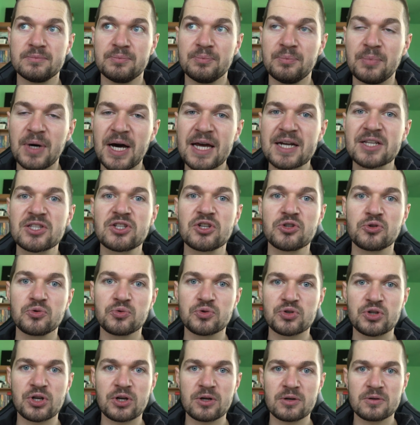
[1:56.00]
bardzo
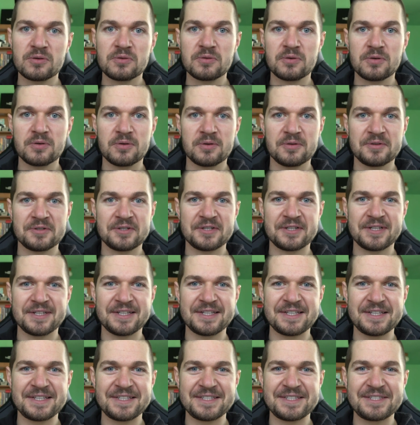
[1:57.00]
dużo
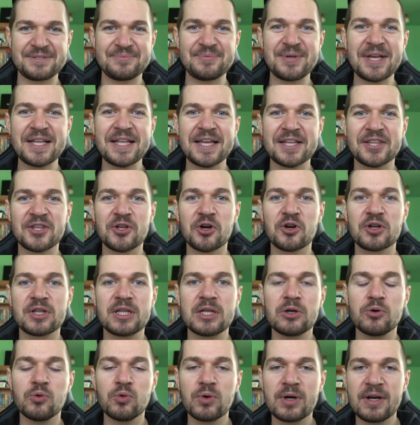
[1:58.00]
zmienia to,
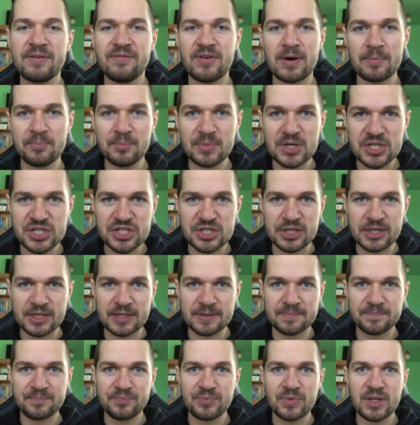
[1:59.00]
gdy urywam
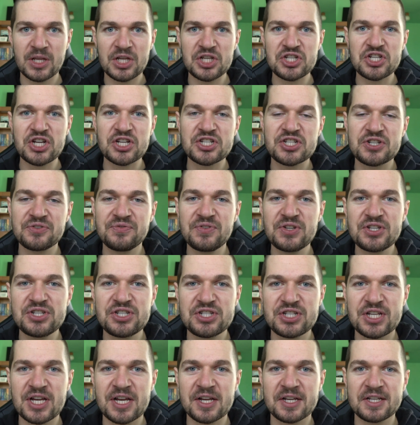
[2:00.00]
myśli. I
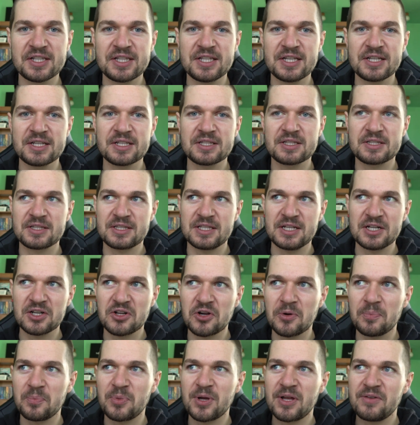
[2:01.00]
rzeczywiście, gdy
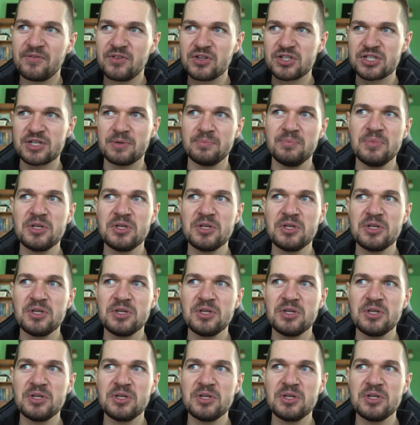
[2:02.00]
tylko pojawi się